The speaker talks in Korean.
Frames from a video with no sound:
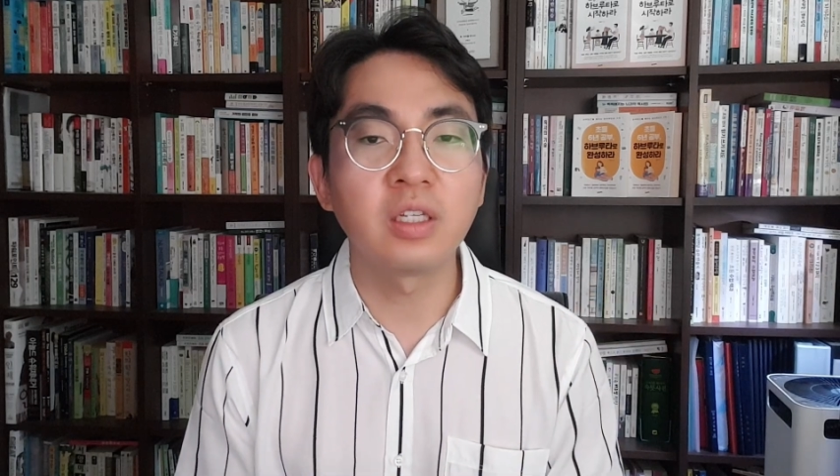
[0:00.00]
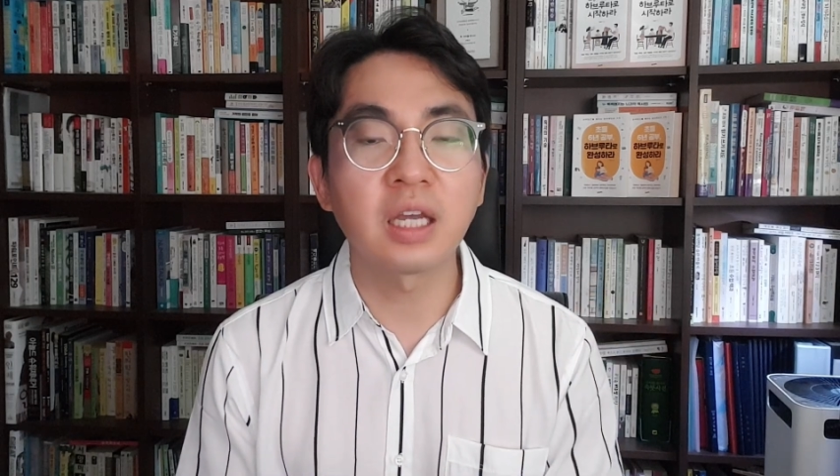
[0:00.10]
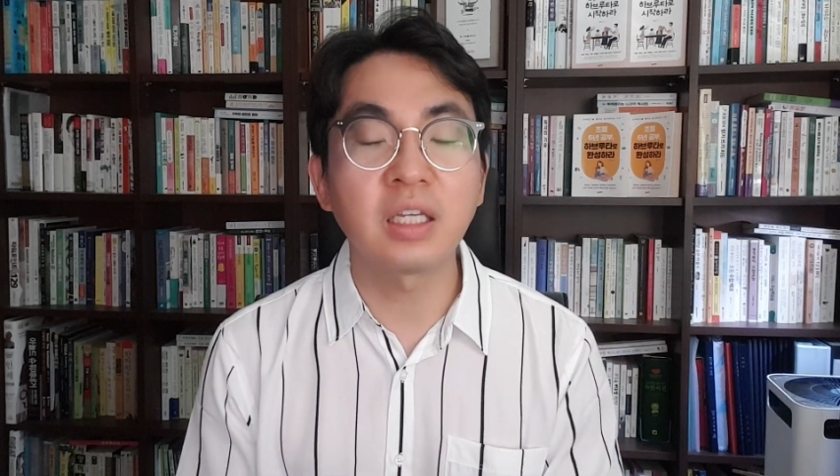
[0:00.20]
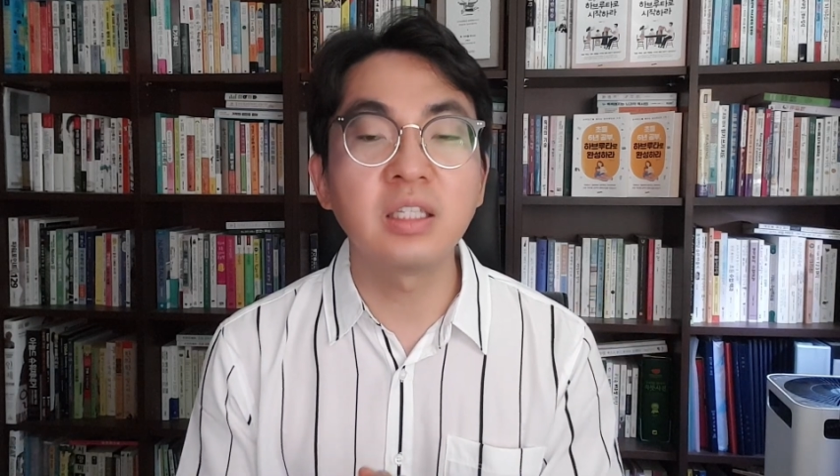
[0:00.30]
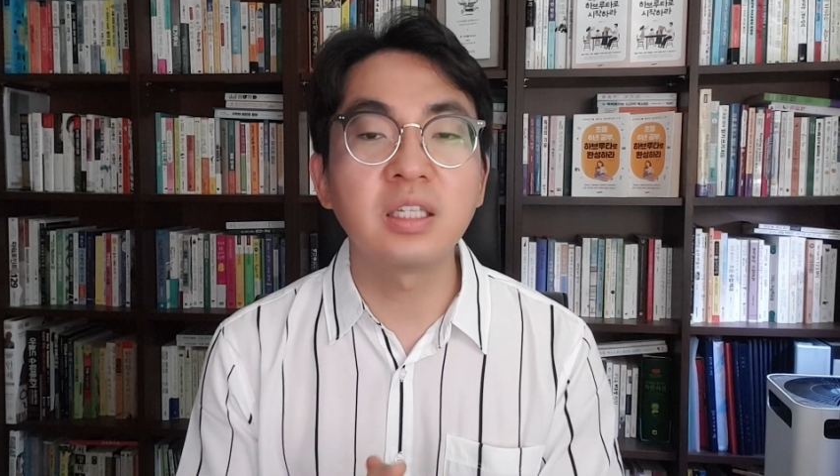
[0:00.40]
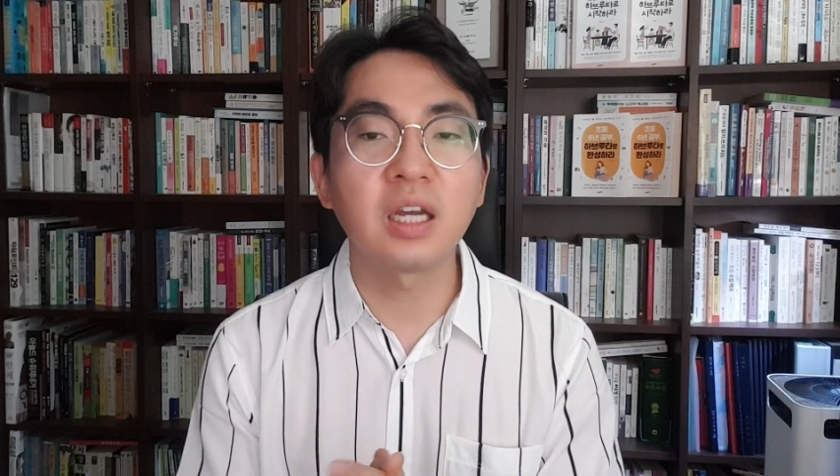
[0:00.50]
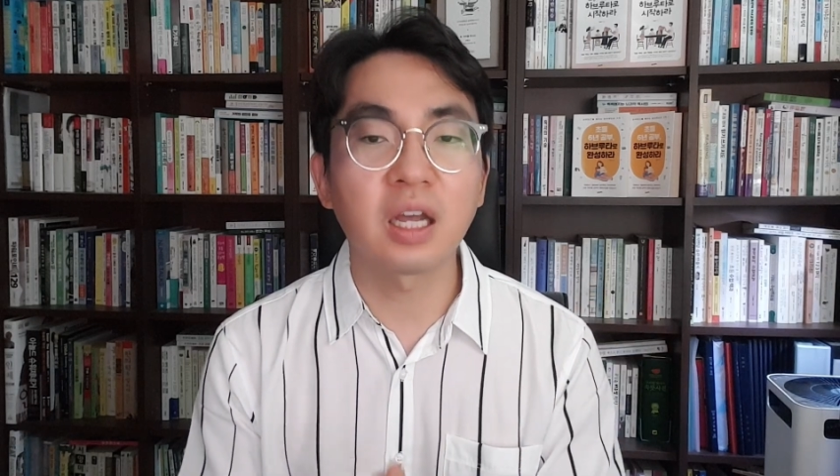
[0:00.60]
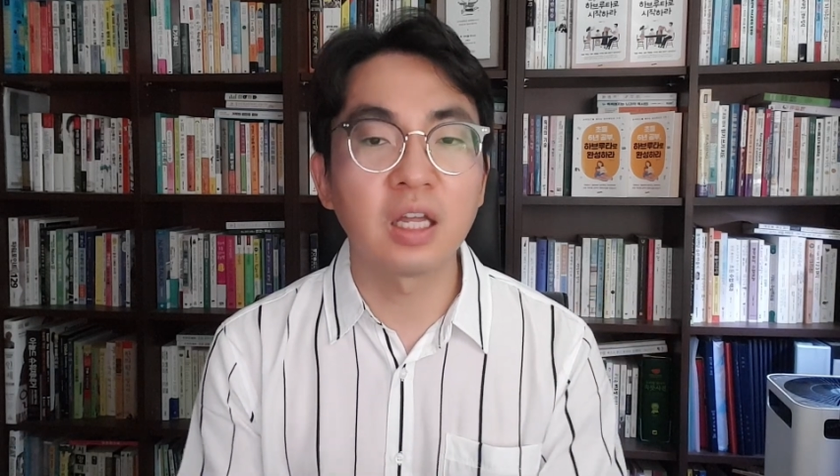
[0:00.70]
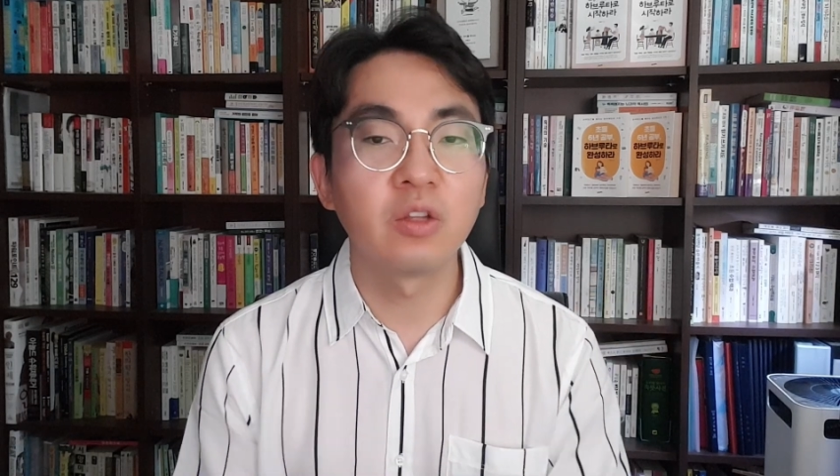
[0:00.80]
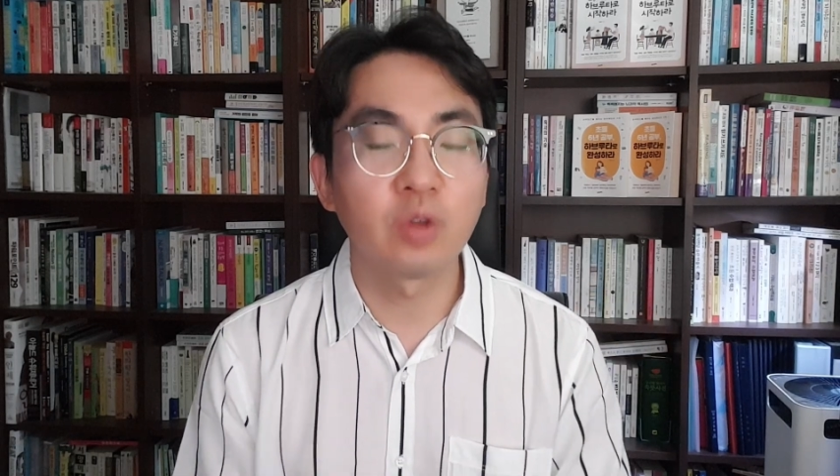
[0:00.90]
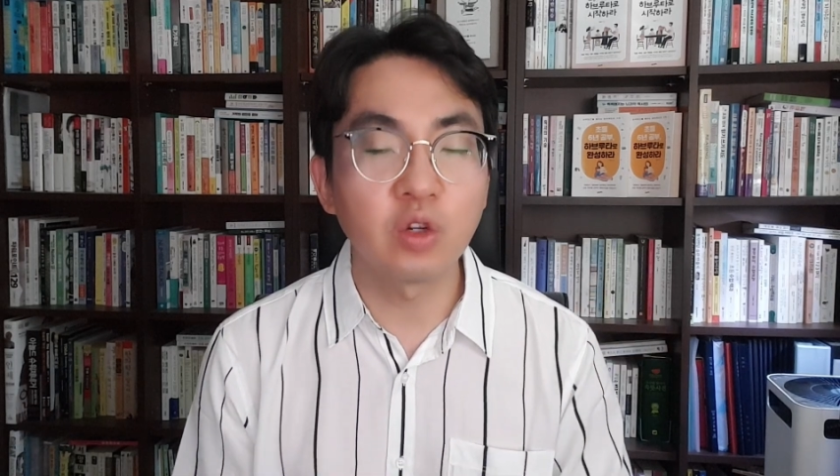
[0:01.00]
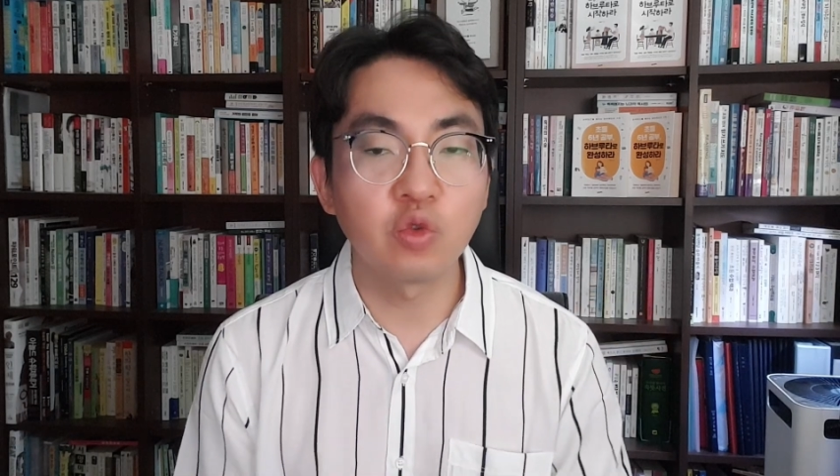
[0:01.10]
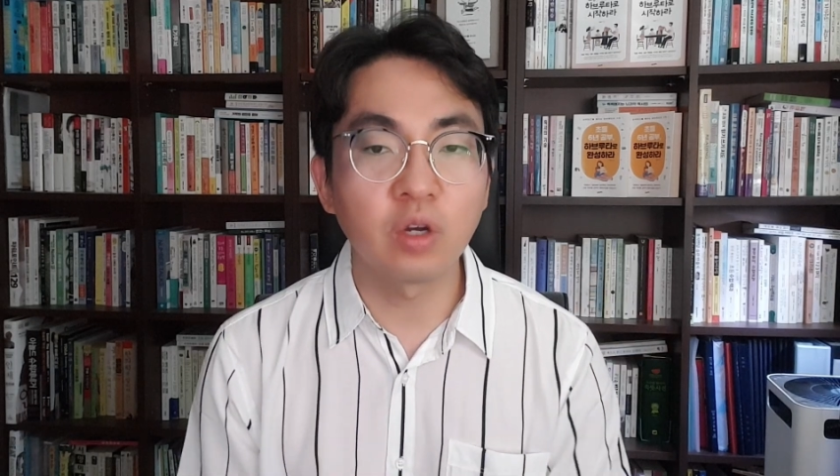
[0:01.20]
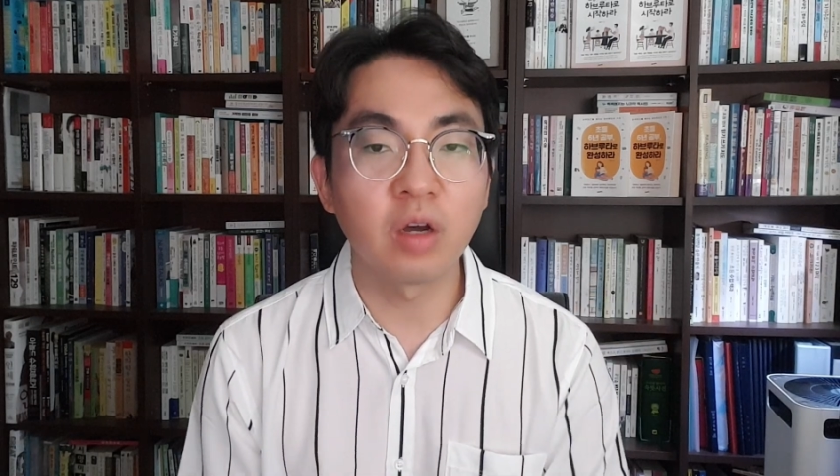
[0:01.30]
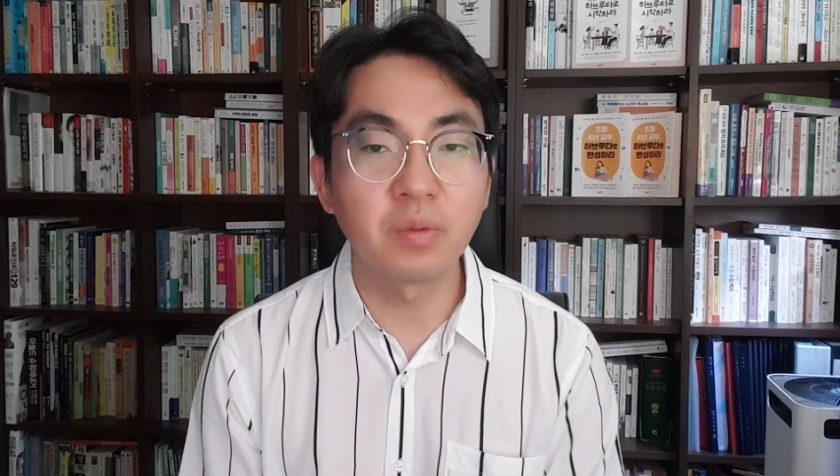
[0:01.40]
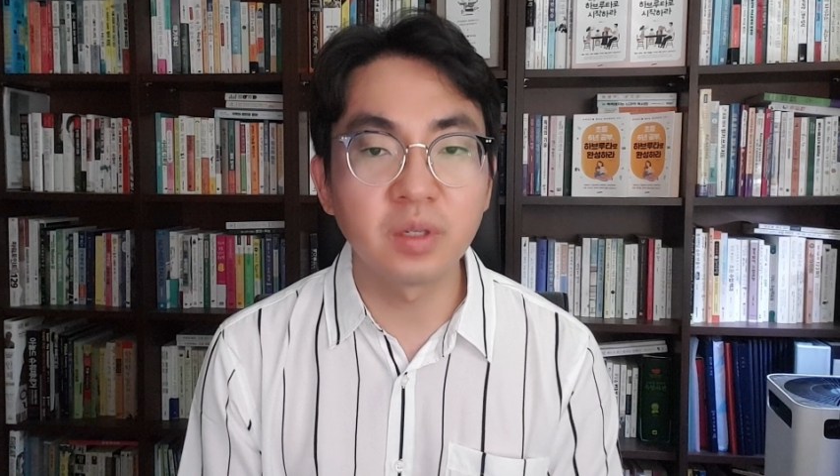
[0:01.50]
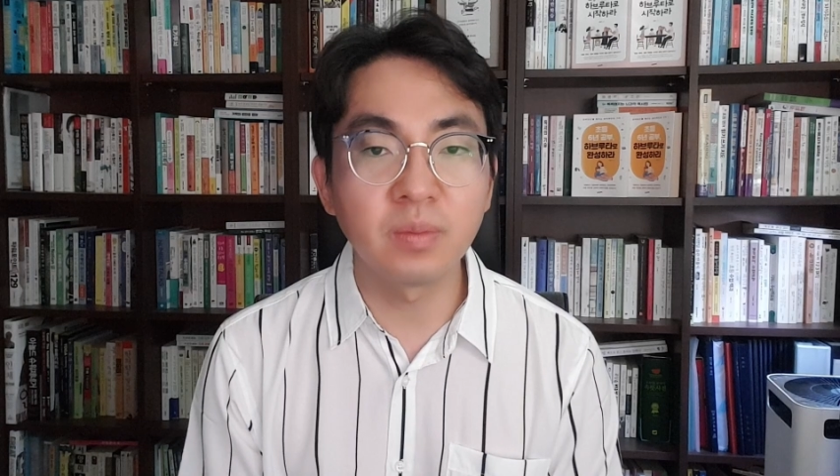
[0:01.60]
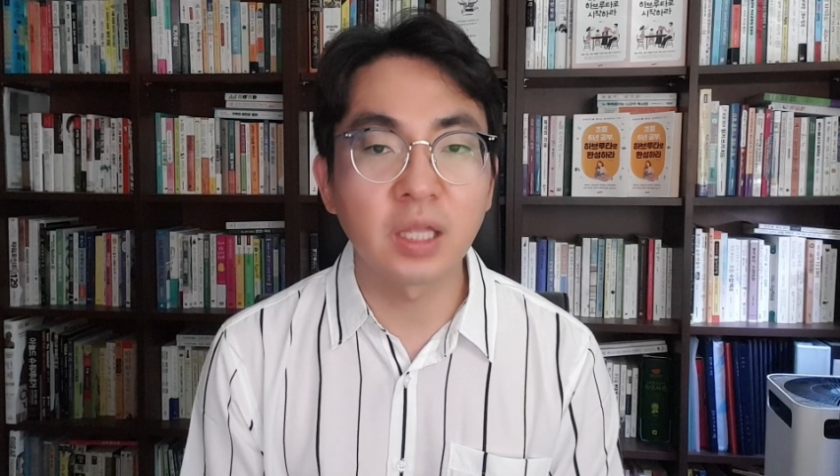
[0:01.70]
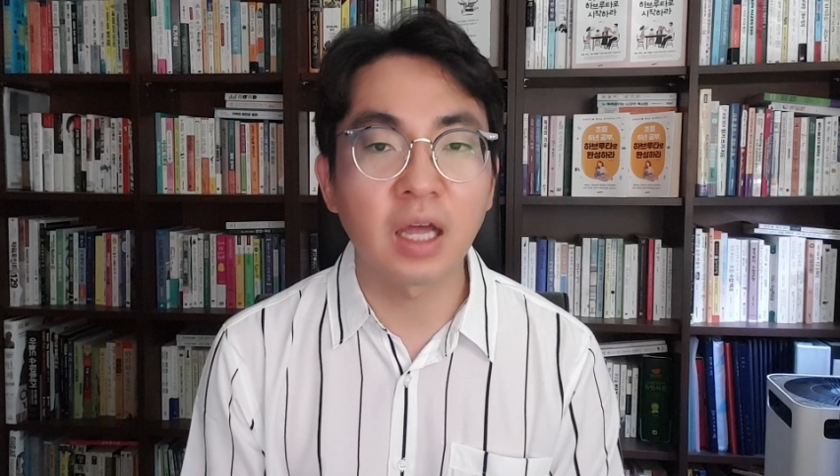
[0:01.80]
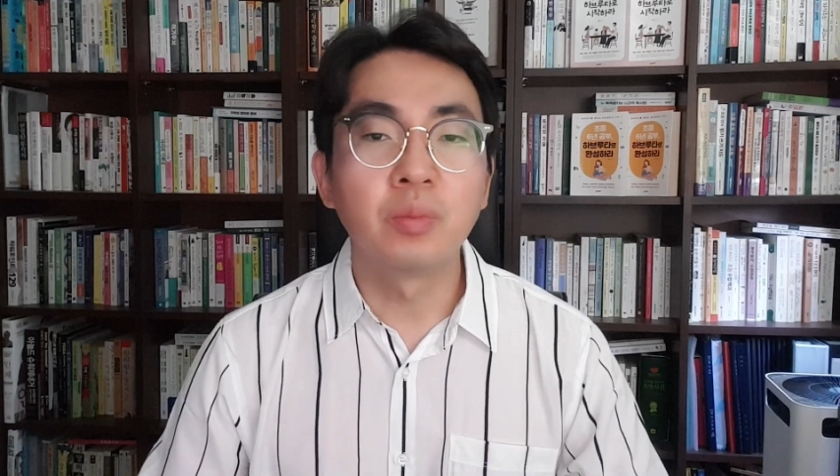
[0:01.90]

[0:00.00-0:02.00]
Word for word: 이상 인재가 될 수가 없습니다.